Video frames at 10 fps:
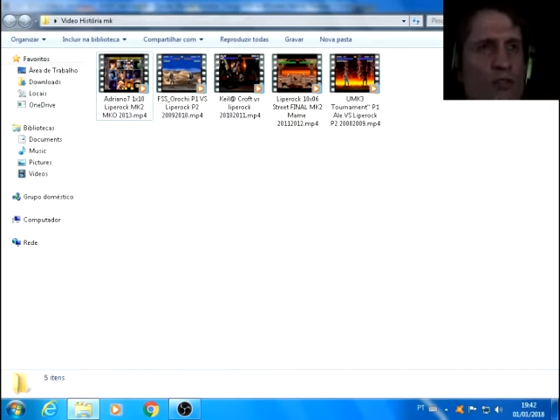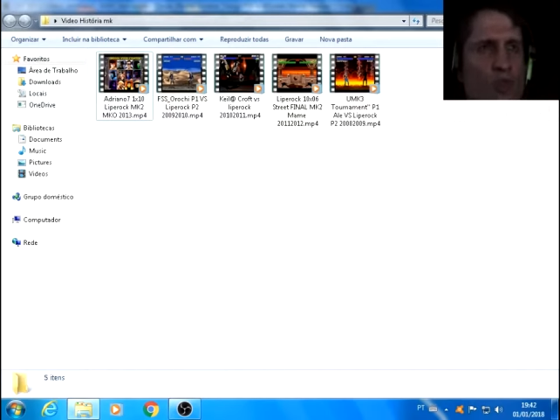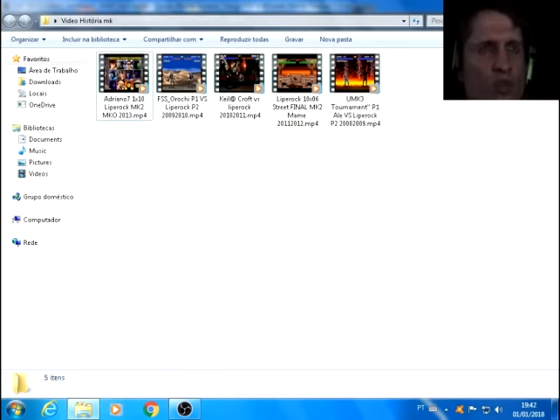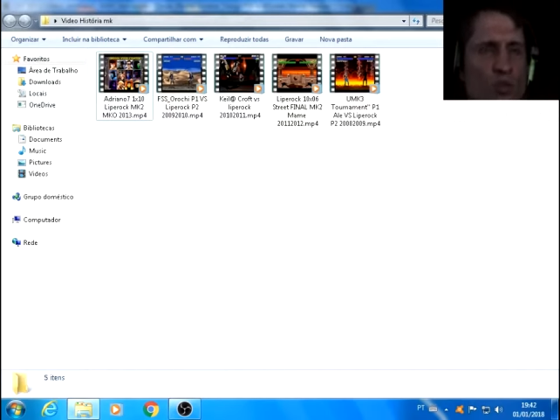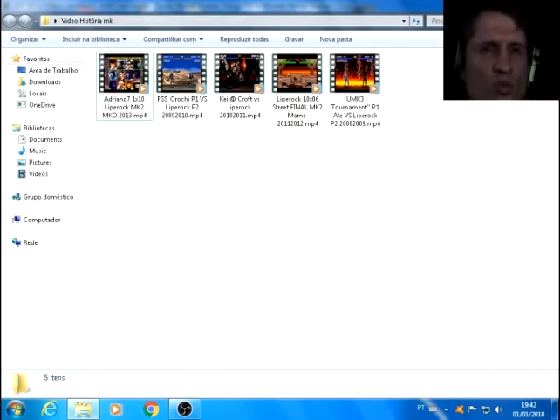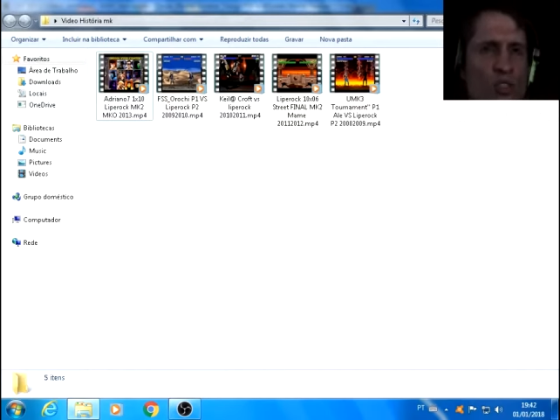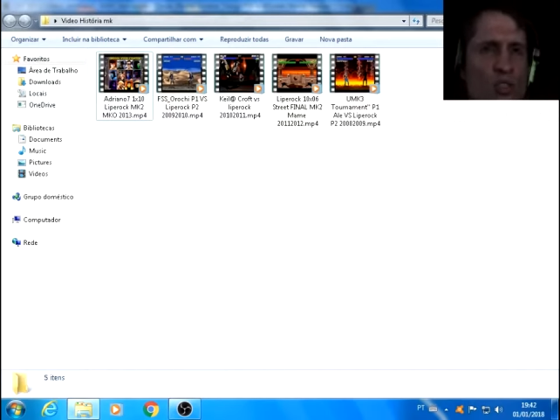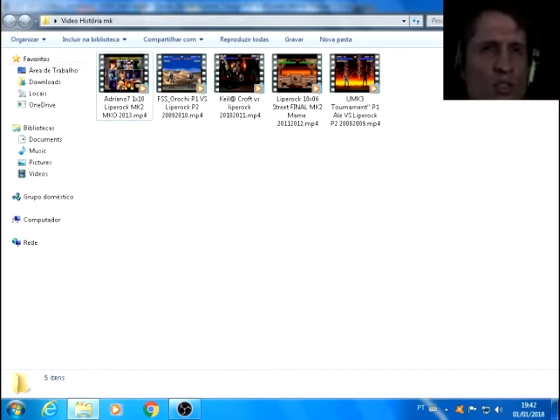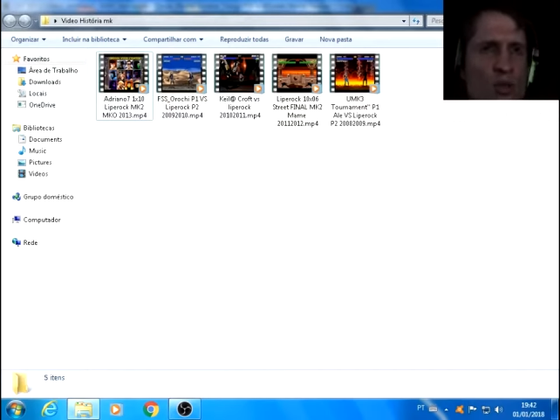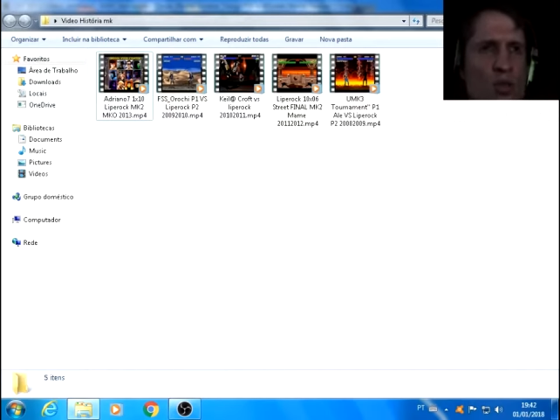Foi um dos
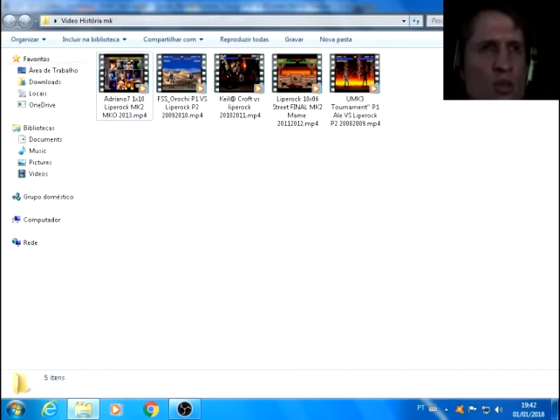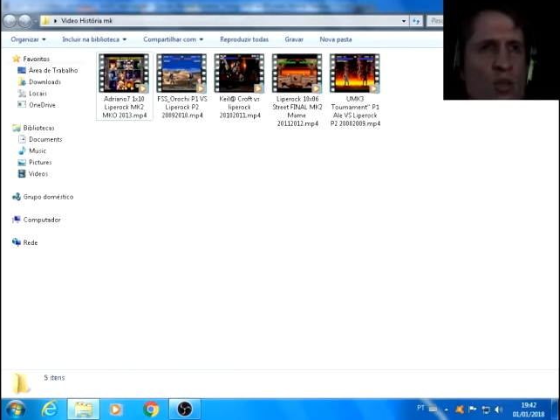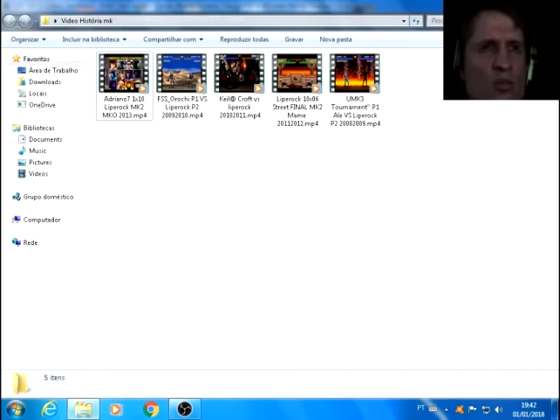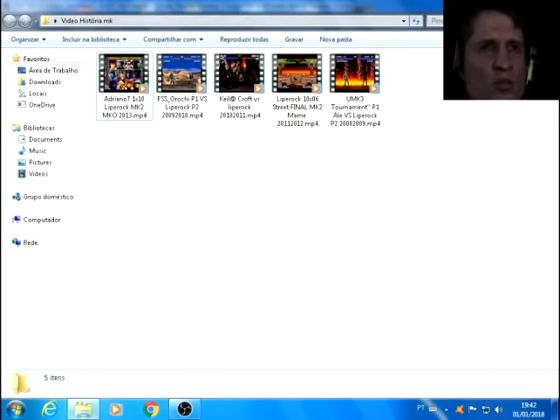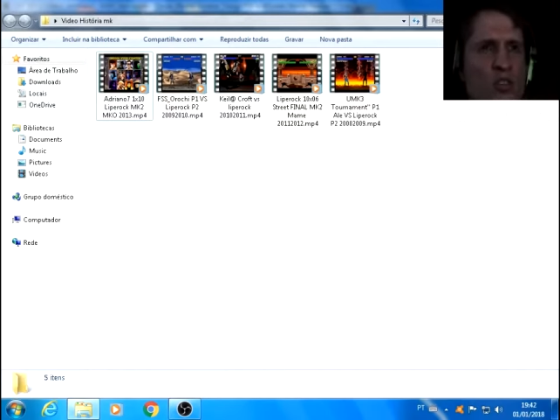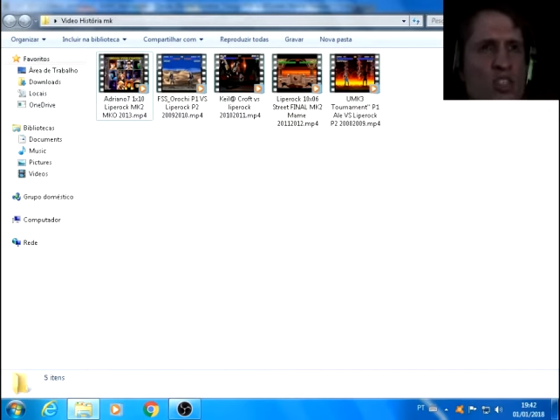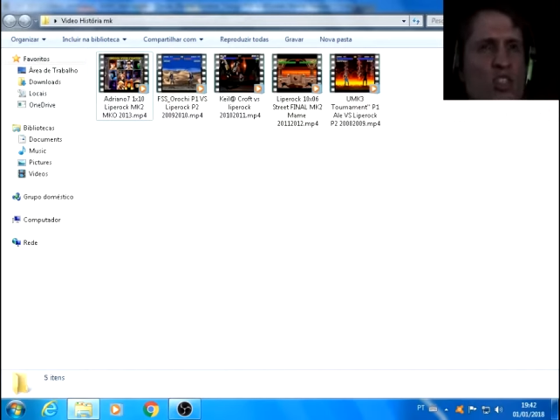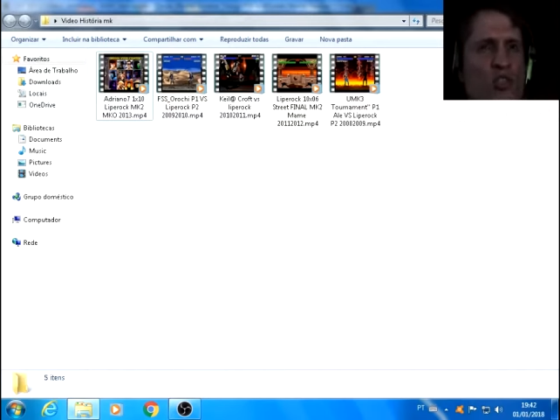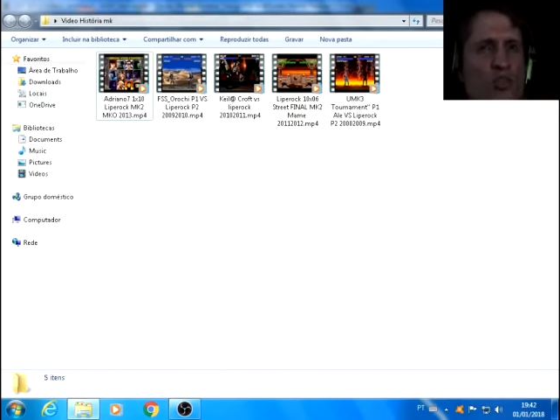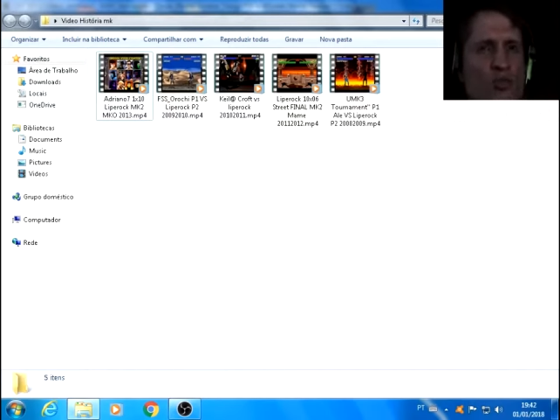que
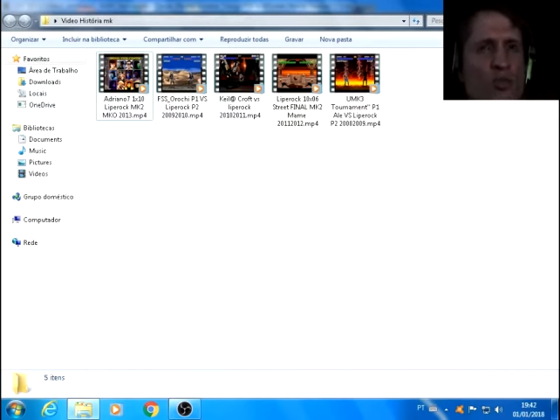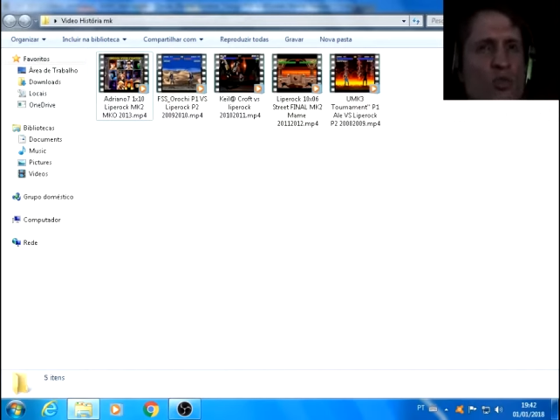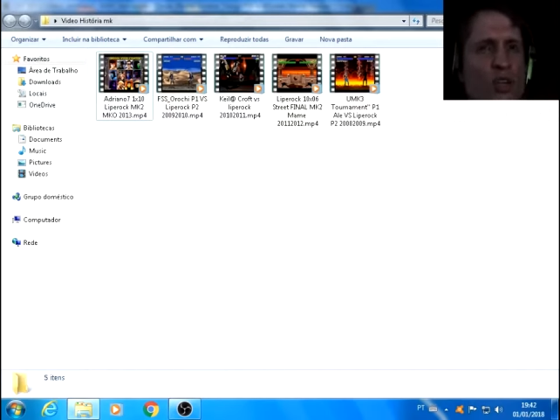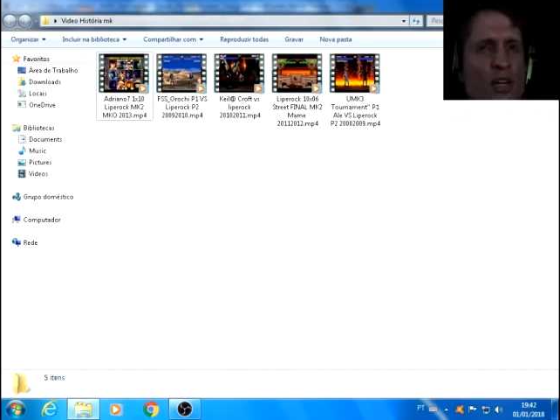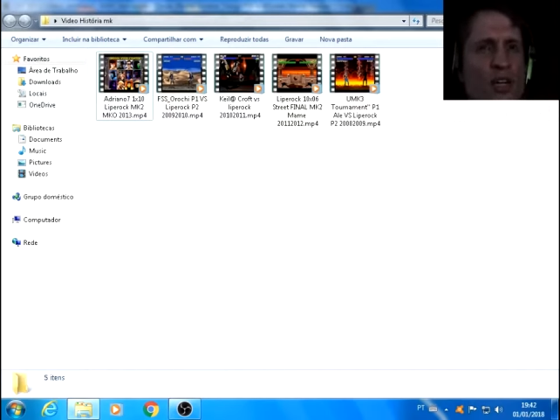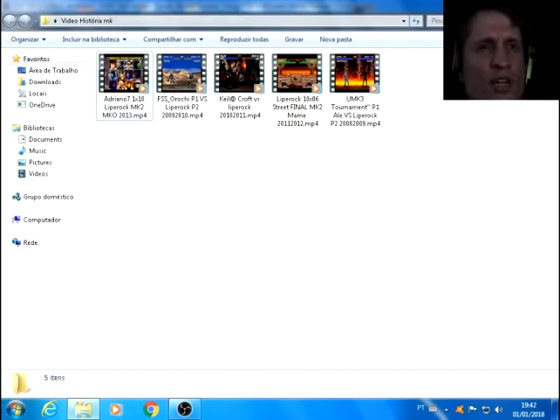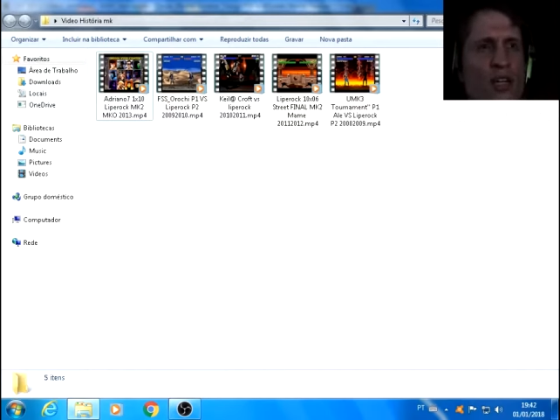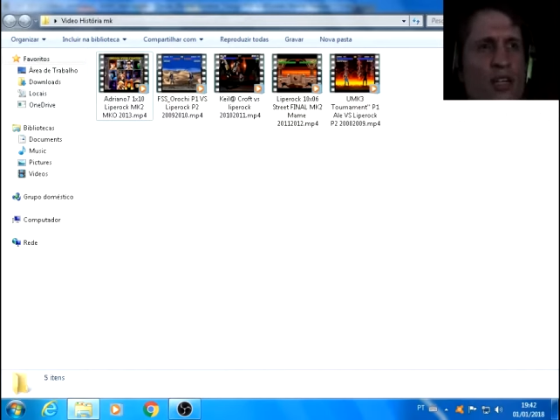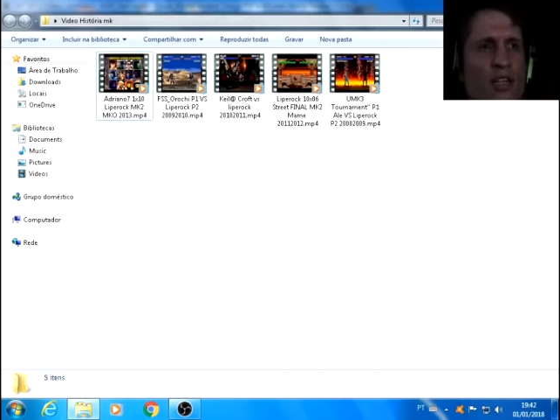incentivou a,